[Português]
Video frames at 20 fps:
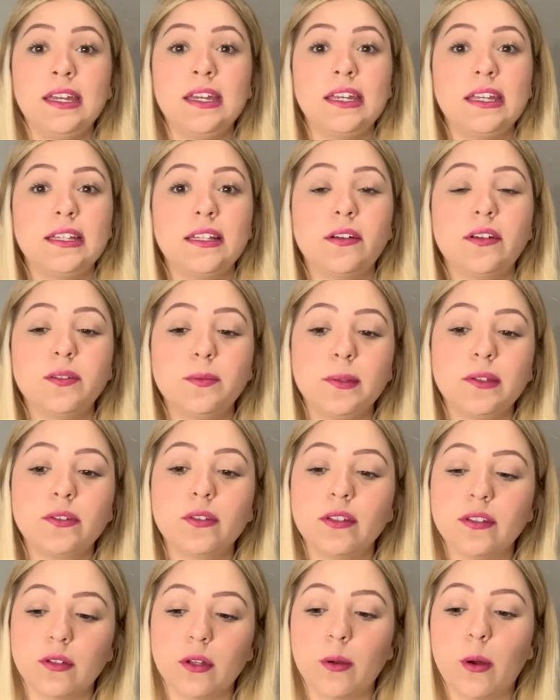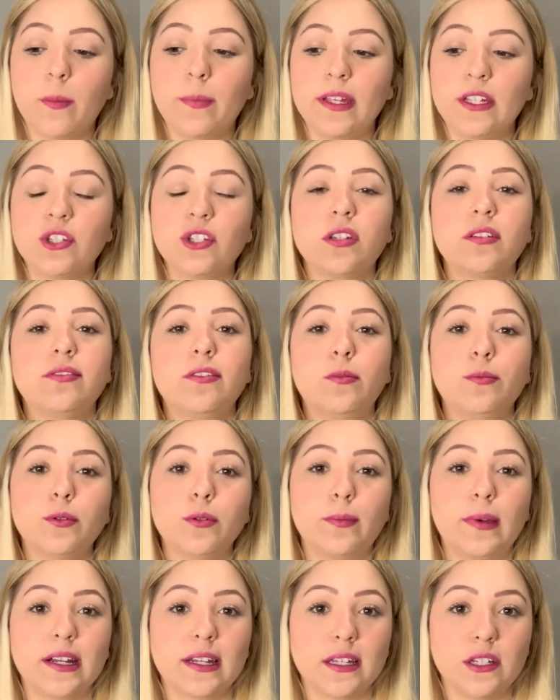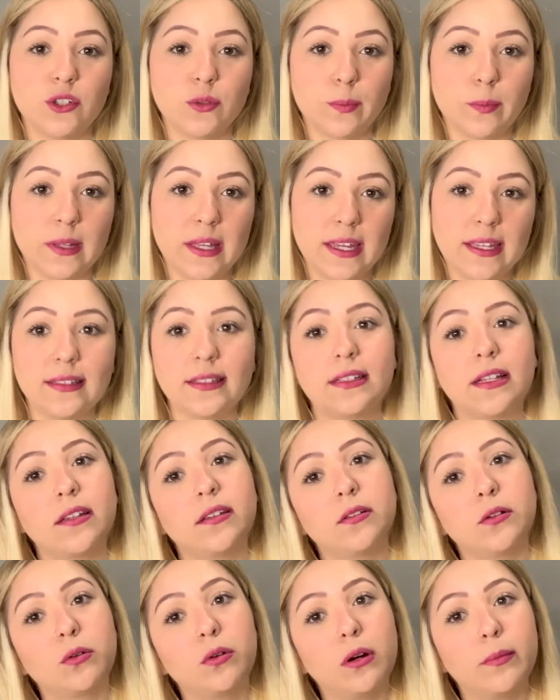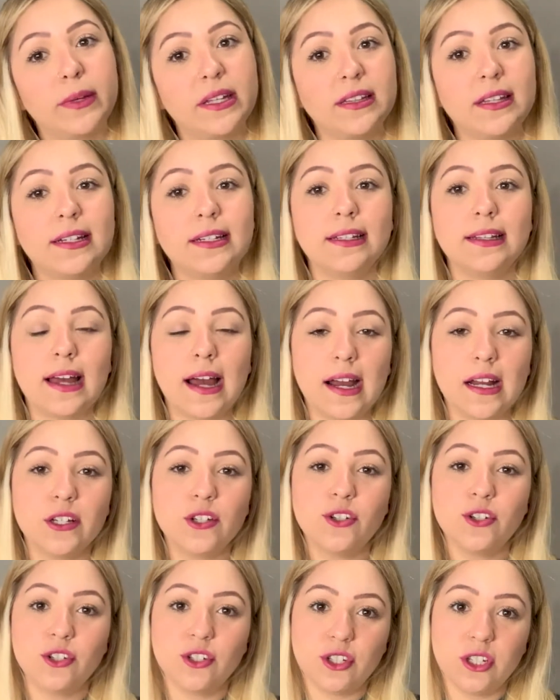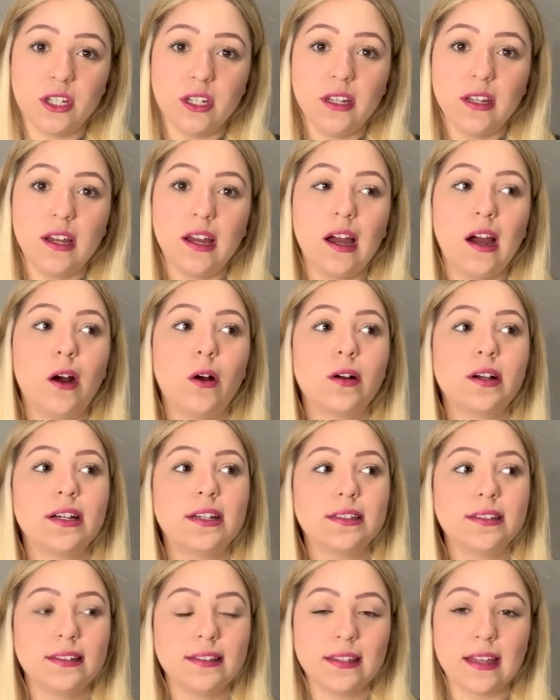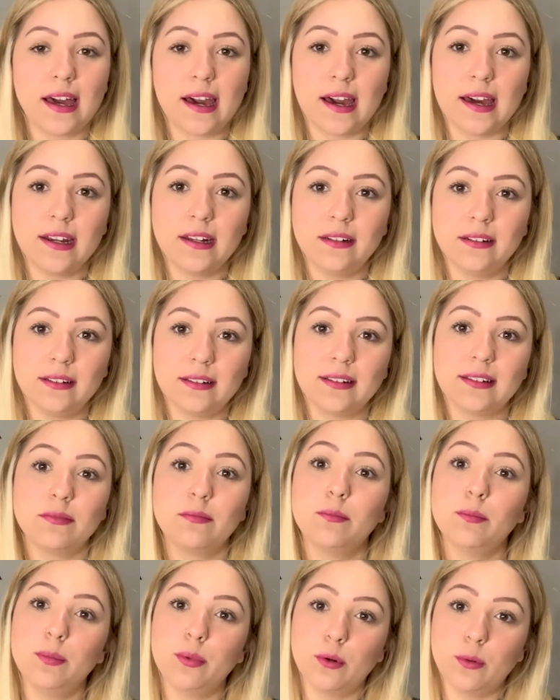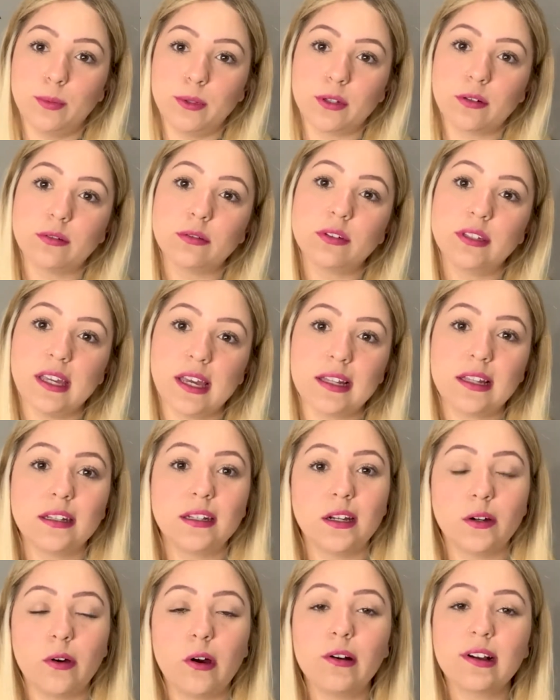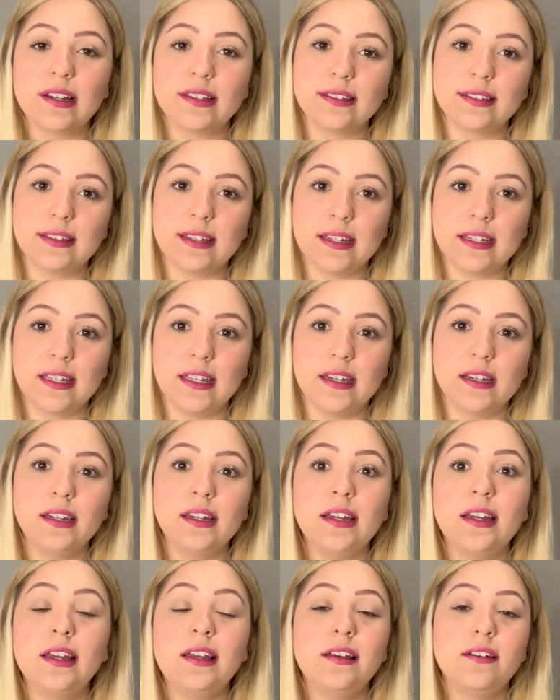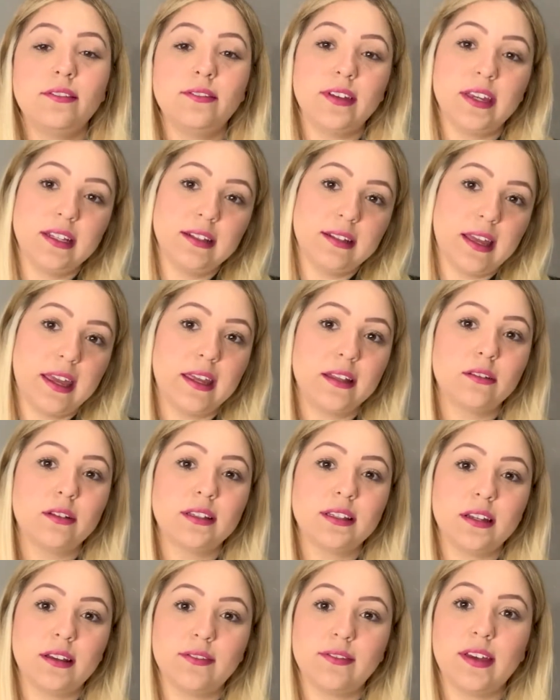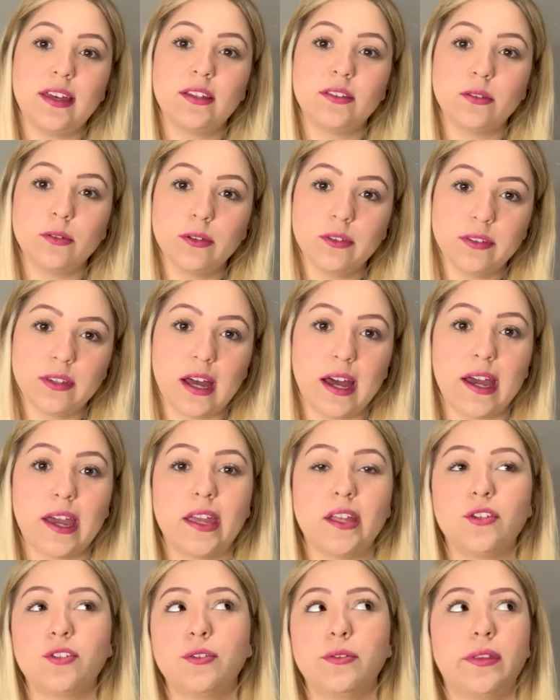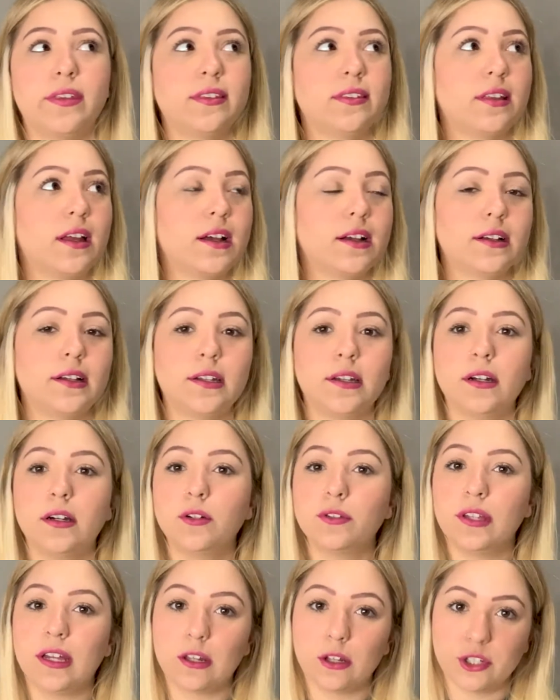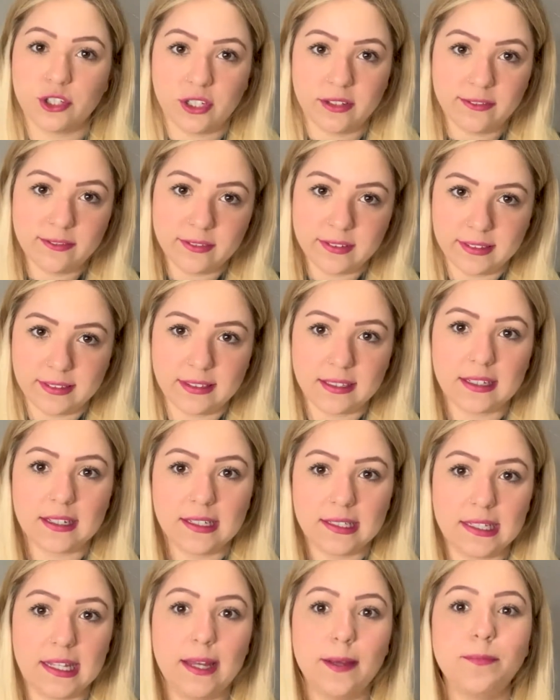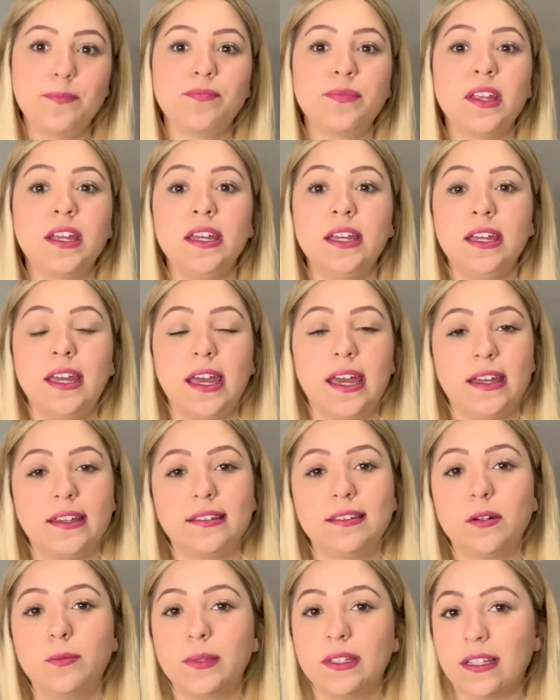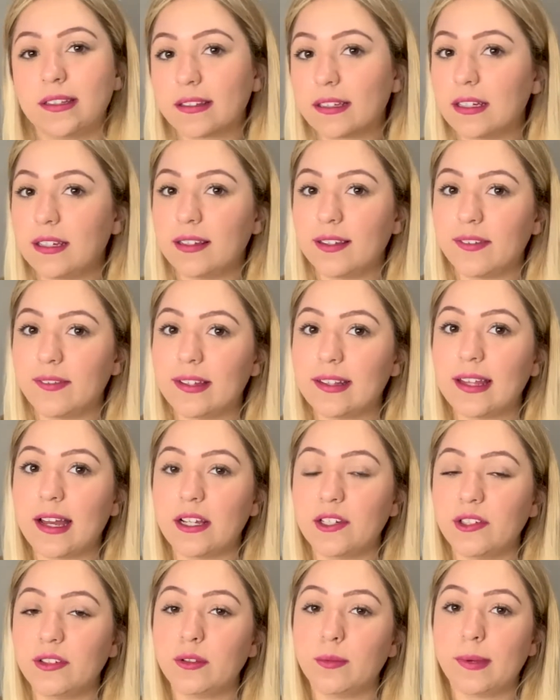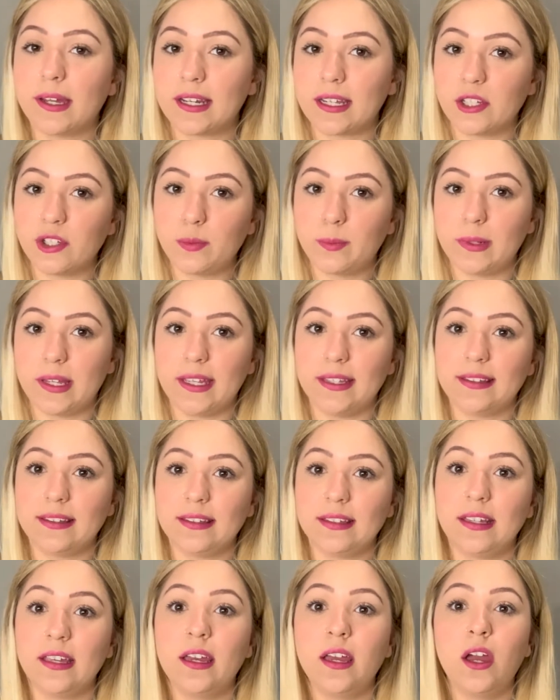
Então as pessoas normalmente que vão para o marketplace, elas vão com a mentalidade de alcançar um público que ela não alcançaria vendendo através do site, do Instagram ou da loja física, né? Essa é uma das grandes vantagens do marketplace.